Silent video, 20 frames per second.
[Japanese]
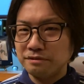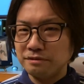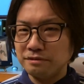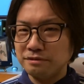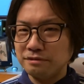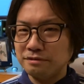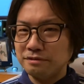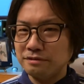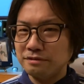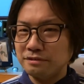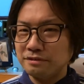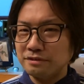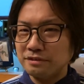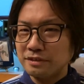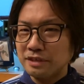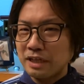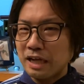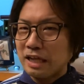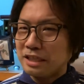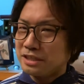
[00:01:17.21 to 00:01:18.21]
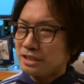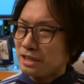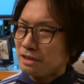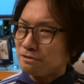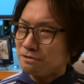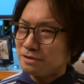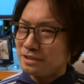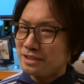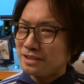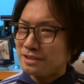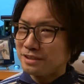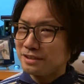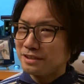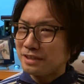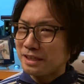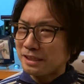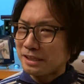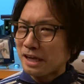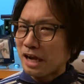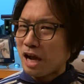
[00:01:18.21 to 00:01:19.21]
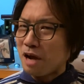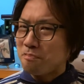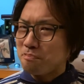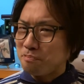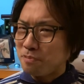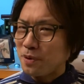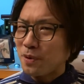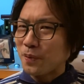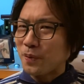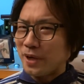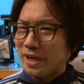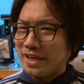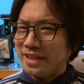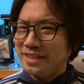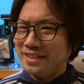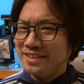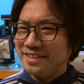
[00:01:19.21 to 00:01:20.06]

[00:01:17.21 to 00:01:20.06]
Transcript: うん、あ違うなんだっけ発表会